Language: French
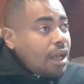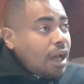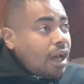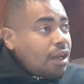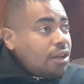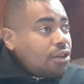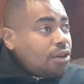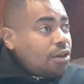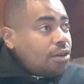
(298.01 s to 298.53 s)

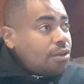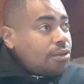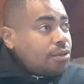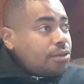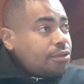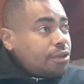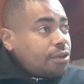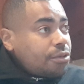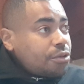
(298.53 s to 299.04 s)

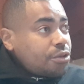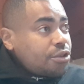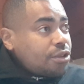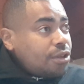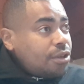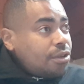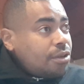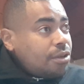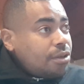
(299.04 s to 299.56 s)
Alors, dans le
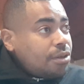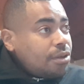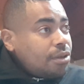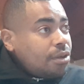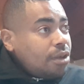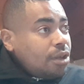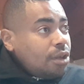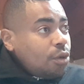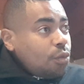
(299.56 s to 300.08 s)
genre,
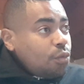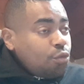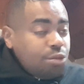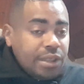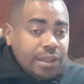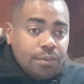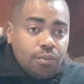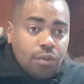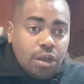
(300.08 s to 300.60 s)
euh,
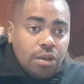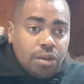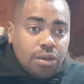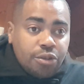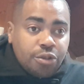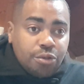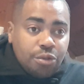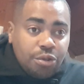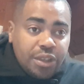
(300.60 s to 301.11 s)
oui, euh,
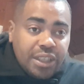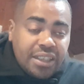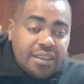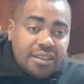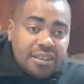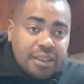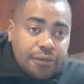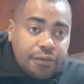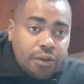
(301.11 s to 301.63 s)
Dieu donné
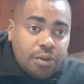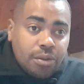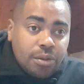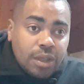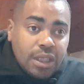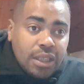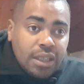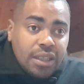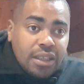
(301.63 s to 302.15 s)
qui se
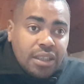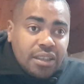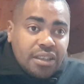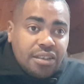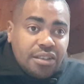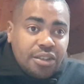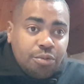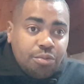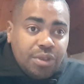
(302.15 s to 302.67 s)
défend,
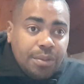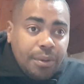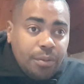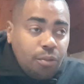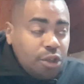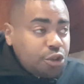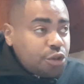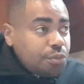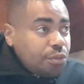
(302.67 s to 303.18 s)
qui dit oui, mais
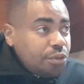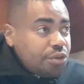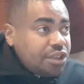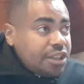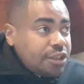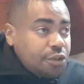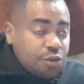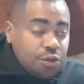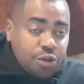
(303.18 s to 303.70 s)
moi tu me
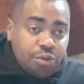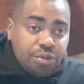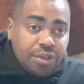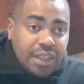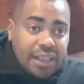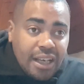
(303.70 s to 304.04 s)
dis que je suis un